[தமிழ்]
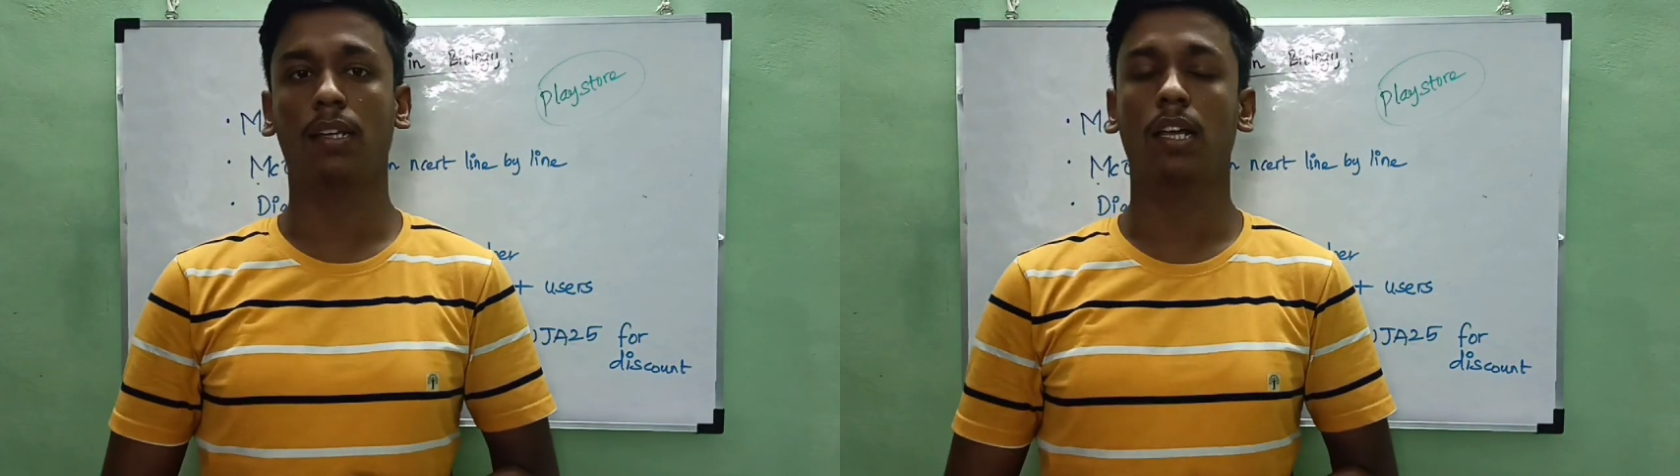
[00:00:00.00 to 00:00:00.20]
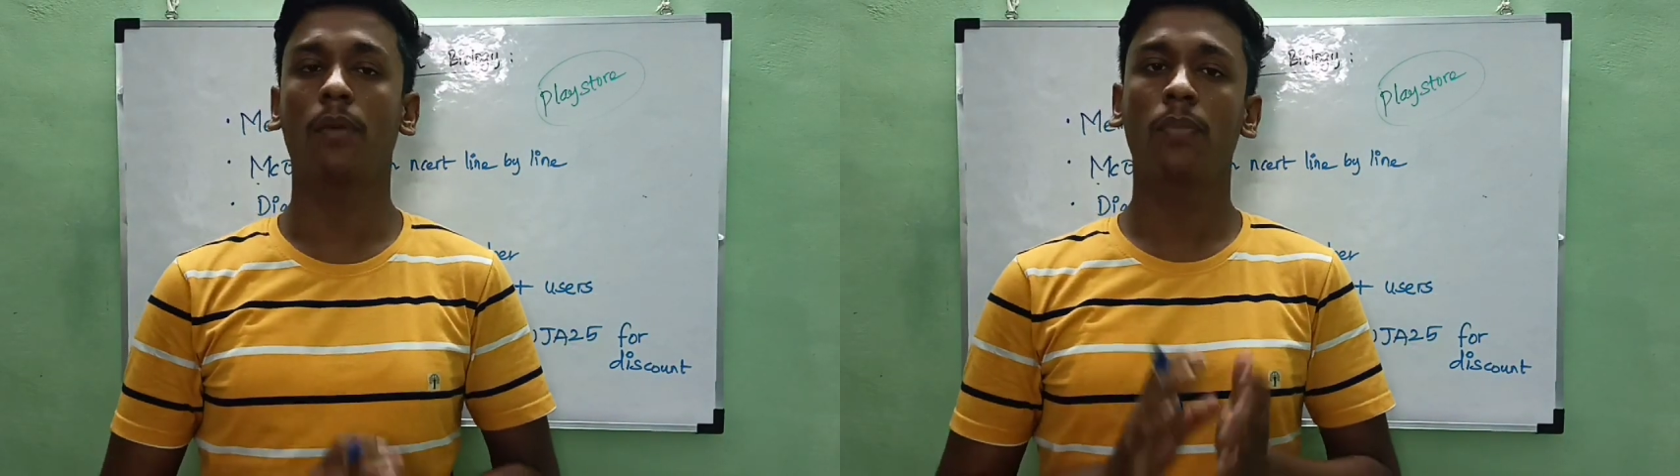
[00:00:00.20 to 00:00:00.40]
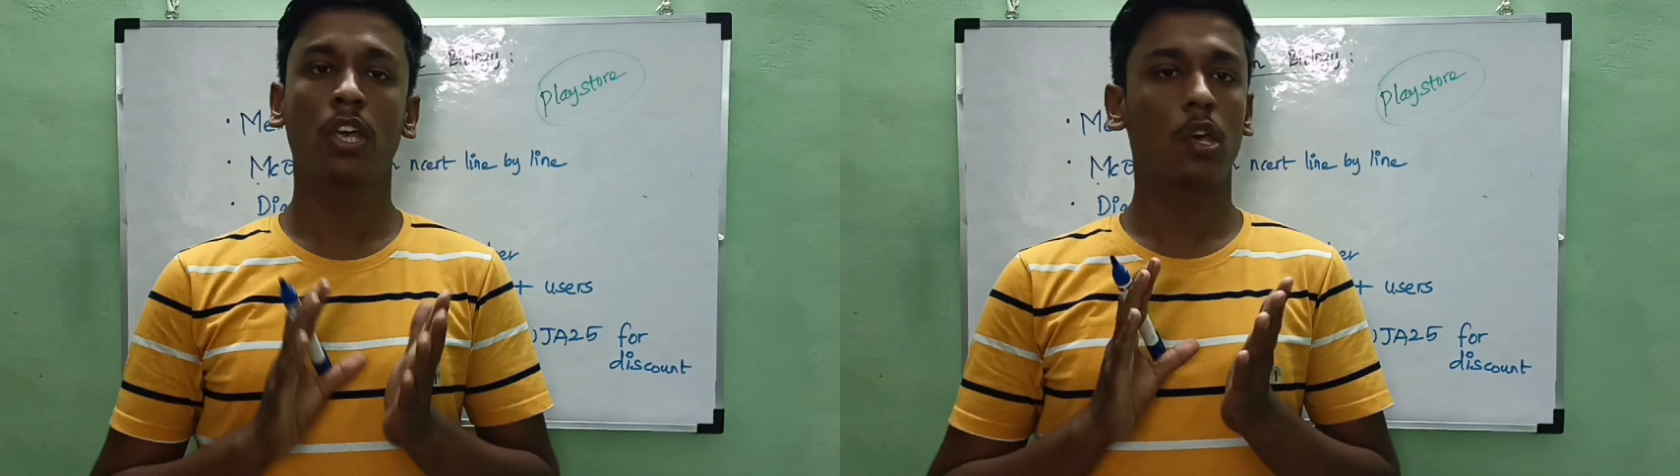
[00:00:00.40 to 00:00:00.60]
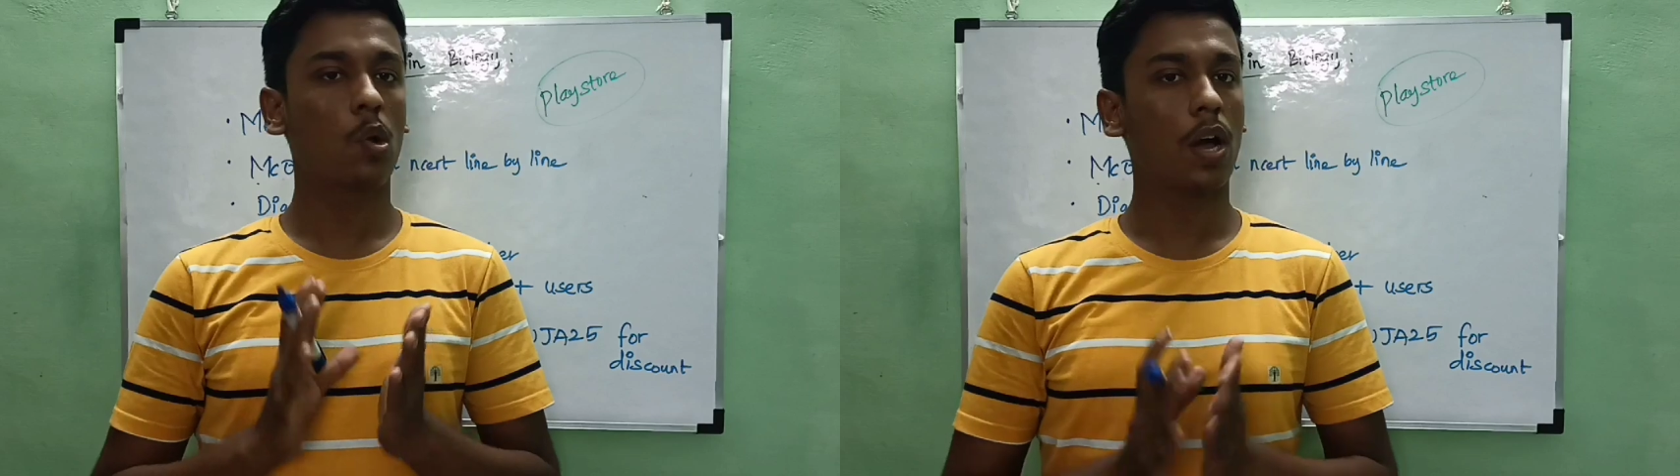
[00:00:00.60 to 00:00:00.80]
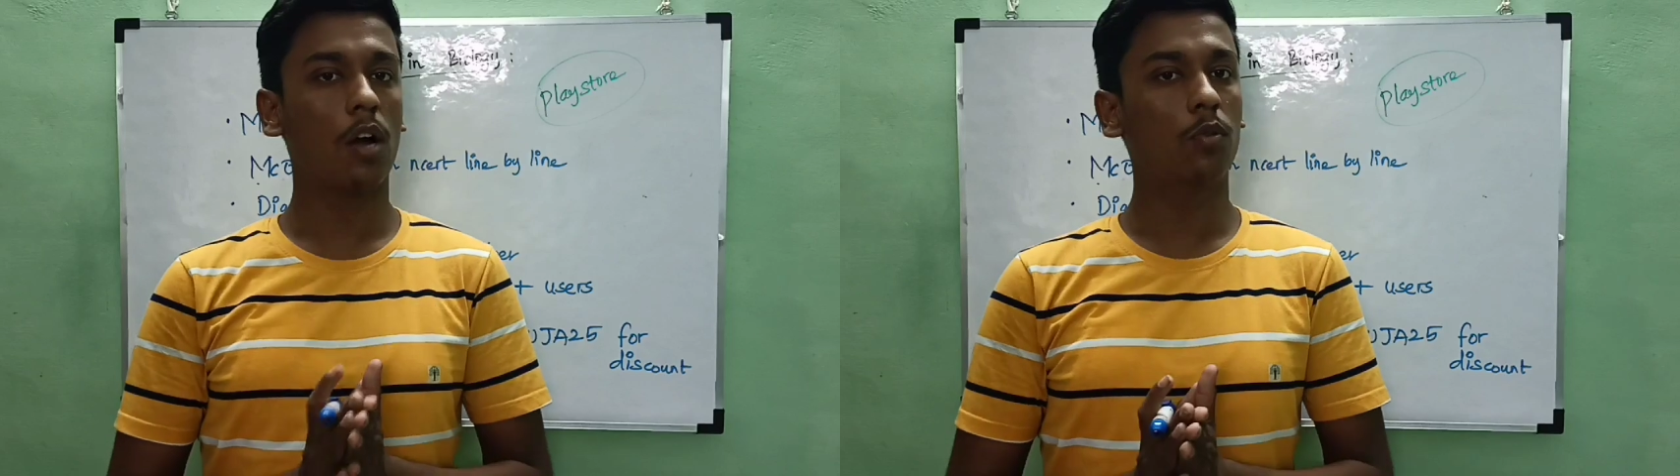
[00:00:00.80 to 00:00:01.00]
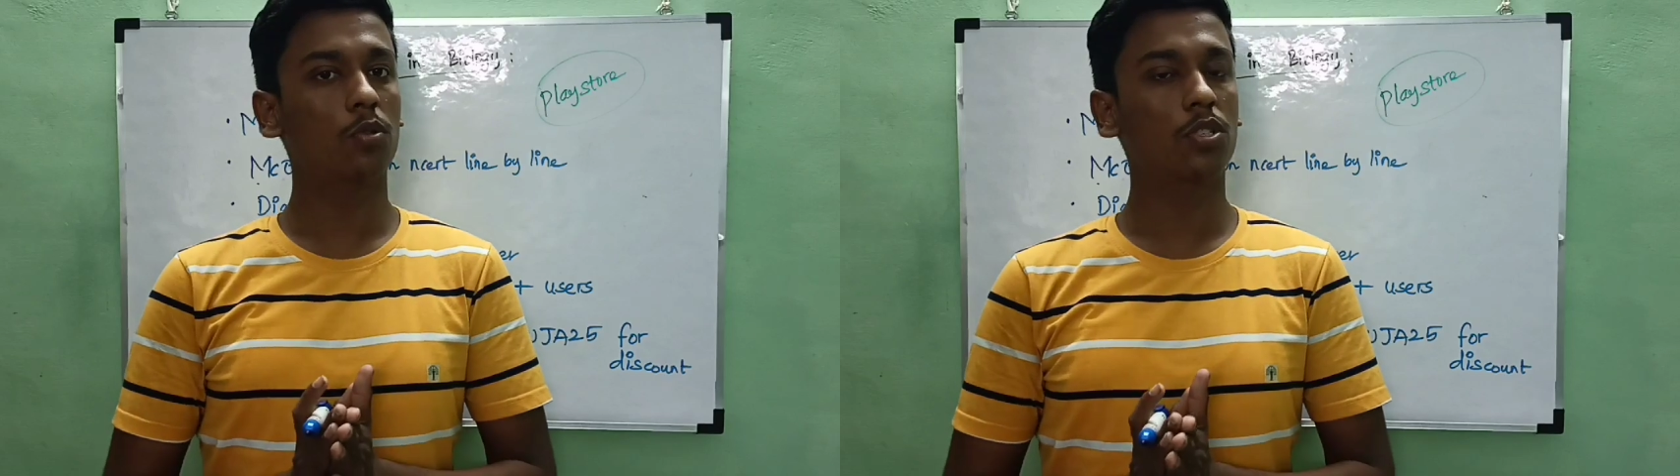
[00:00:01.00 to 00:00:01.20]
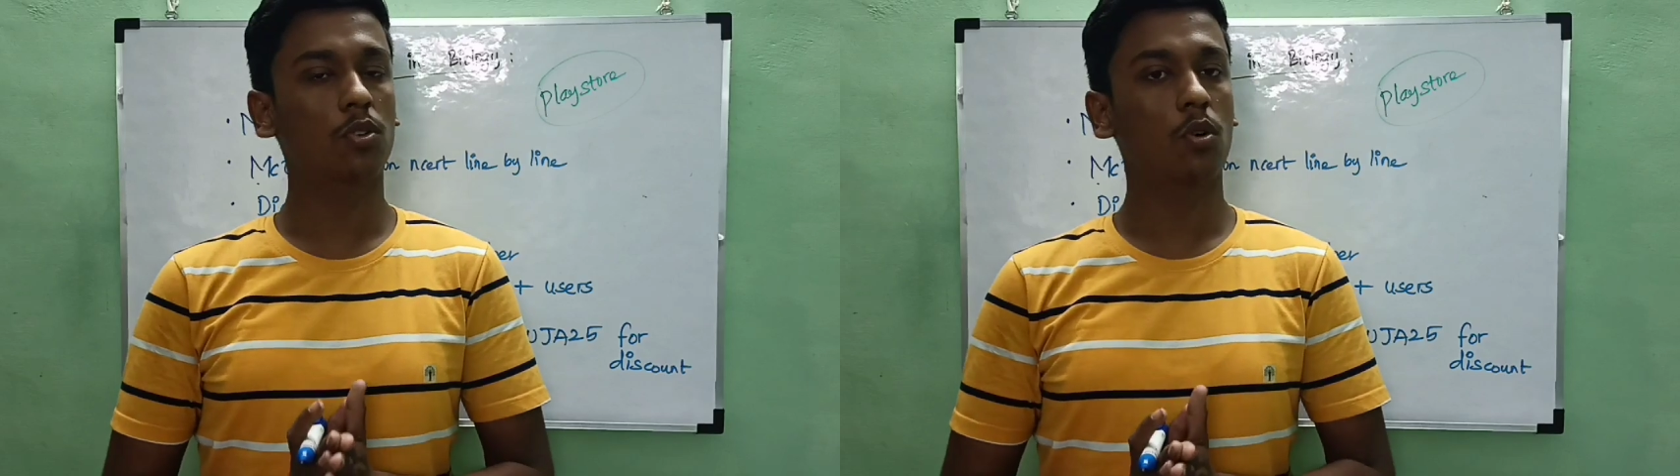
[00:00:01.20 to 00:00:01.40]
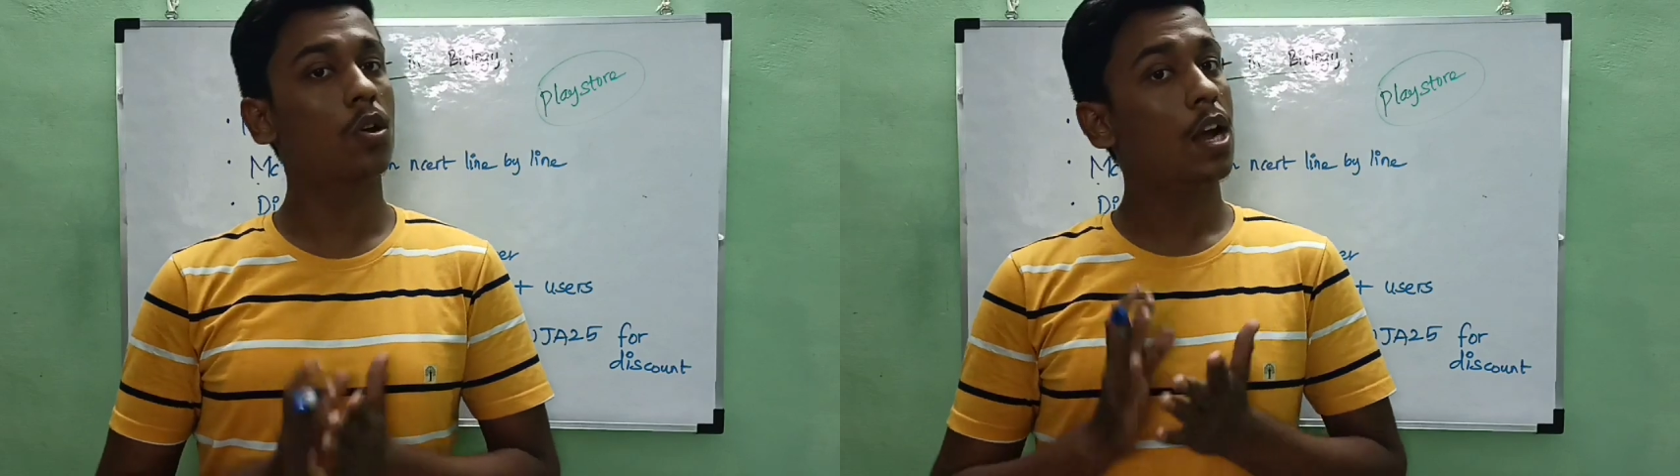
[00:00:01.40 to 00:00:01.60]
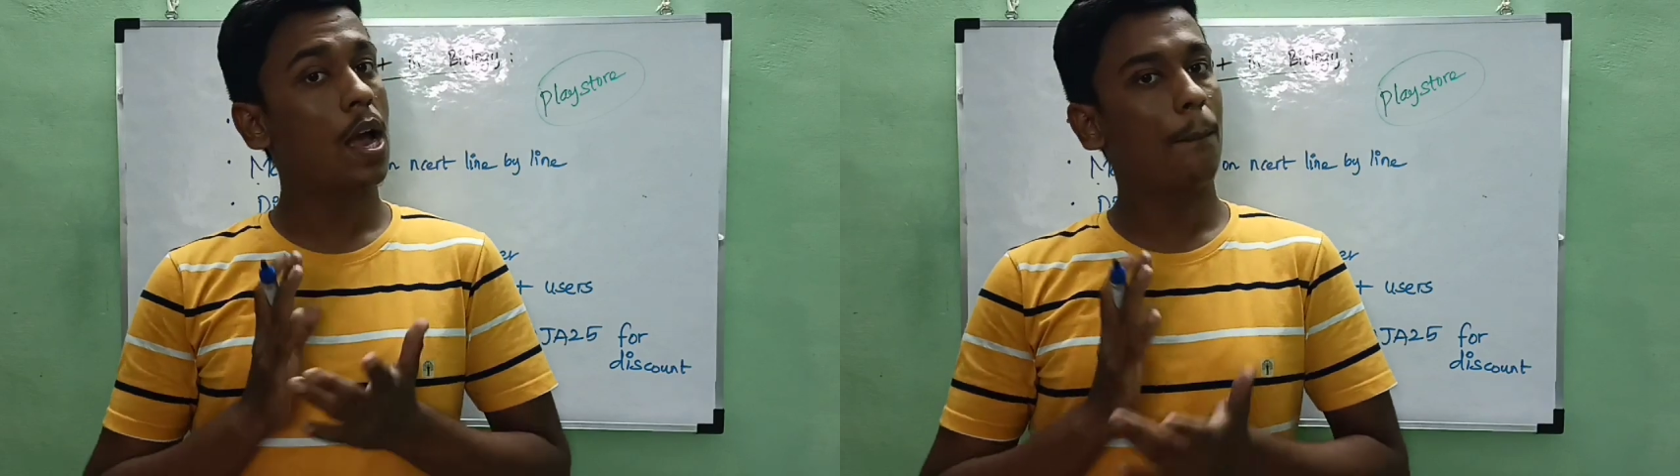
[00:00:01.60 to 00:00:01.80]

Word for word: இருந்தால் யூ ஹாவ் டு ஸ்கோர்